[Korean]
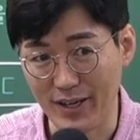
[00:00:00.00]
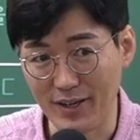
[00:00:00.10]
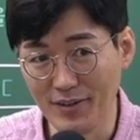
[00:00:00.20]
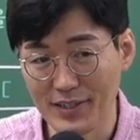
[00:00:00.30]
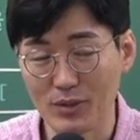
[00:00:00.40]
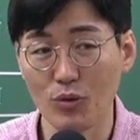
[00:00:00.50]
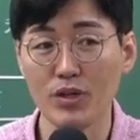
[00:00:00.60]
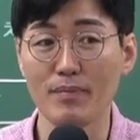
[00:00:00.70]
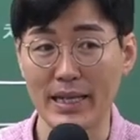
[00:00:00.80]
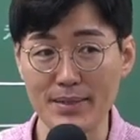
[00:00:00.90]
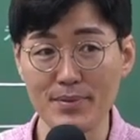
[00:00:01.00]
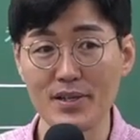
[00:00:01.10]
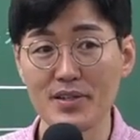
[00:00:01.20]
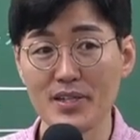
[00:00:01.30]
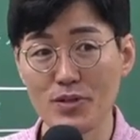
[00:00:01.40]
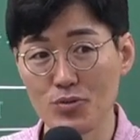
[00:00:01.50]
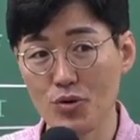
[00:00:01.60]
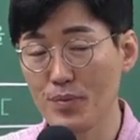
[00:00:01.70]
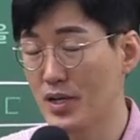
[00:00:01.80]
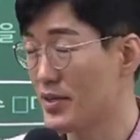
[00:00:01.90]
거예요 그러니까 돈을 많이 빌렸냐
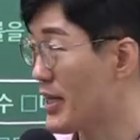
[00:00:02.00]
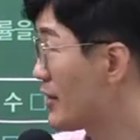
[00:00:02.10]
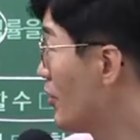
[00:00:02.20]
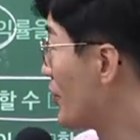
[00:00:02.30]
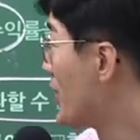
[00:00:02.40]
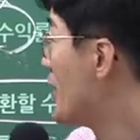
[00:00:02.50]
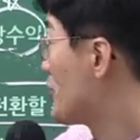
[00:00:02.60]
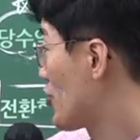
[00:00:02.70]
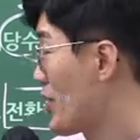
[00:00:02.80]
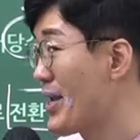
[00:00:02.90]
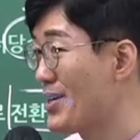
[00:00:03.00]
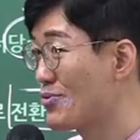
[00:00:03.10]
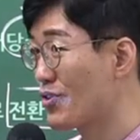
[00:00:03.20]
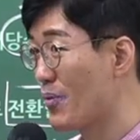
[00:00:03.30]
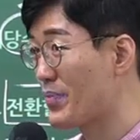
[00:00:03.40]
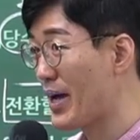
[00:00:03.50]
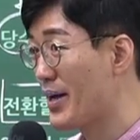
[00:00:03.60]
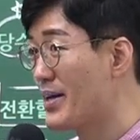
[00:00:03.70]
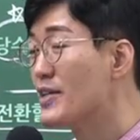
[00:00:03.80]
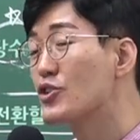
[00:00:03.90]
조금 빌렸냐는 건 전환할 수가 없다
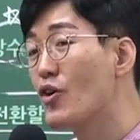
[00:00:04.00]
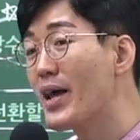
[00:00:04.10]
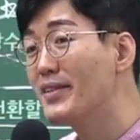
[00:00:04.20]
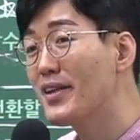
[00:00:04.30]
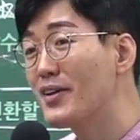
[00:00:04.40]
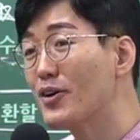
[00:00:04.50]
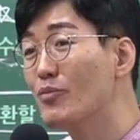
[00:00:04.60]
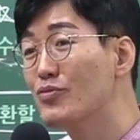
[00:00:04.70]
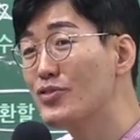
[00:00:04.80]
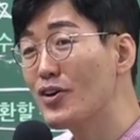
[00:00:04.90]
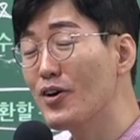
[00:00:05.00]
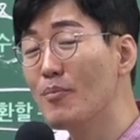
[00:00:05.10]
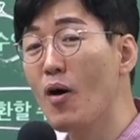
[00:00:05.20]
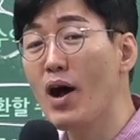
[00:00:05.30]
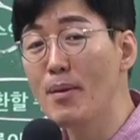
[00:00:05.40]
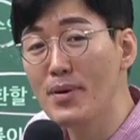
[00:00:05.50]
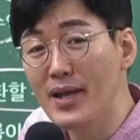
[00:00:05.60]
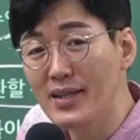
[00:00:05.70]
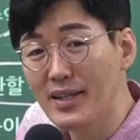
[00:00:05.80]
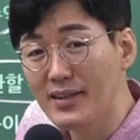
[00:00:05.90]
전환되는 건 무조건 뭐가
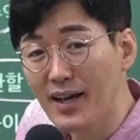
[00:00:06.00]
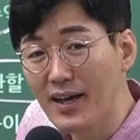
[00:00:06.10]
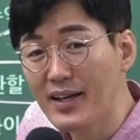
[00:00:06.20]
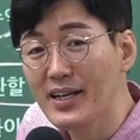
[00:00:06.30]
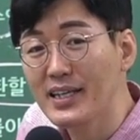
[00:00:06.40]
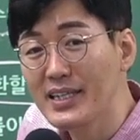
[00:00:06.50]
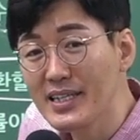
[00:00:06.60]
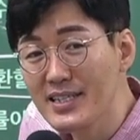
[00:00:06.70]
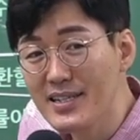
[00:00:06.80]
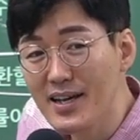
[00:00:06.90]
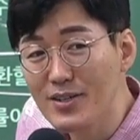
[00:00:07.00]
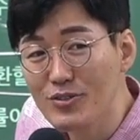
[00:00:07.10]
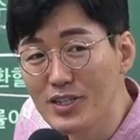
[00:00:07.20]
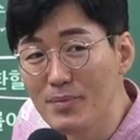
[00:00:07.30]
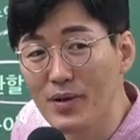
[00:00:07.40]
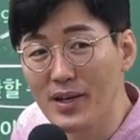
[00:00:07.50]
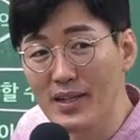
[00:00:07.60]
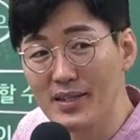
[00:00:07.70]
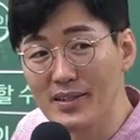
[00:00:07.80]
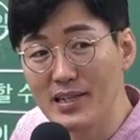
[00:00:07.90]
변해야 된다 이자율이 변해야
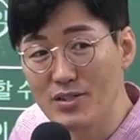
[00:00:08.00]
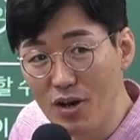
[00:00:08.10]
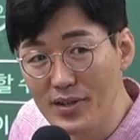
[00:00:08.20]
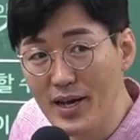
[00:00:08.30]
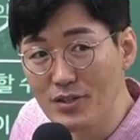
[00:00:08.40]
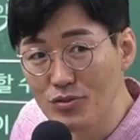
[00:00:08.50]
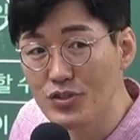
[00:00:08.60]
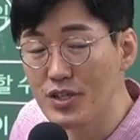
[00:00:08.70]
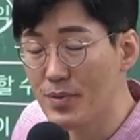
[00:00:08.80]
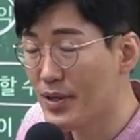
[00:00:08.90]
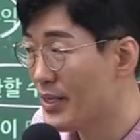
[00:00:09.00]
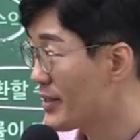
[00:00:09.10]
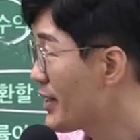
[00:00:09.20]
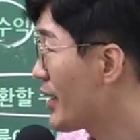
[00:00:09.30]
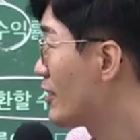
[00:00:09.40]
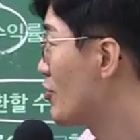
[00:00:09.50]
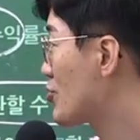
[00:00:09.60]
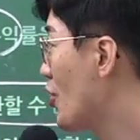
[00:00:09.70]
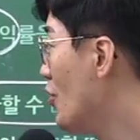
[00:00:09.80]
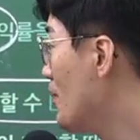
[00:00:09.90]
된다 저당 수익률이 변해야 된다라는
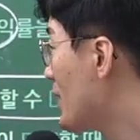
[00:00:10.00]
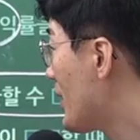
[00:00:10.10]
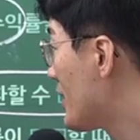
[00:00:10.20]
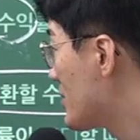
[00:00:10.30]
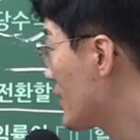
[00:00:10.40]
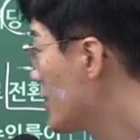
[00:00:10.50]
거죠 자,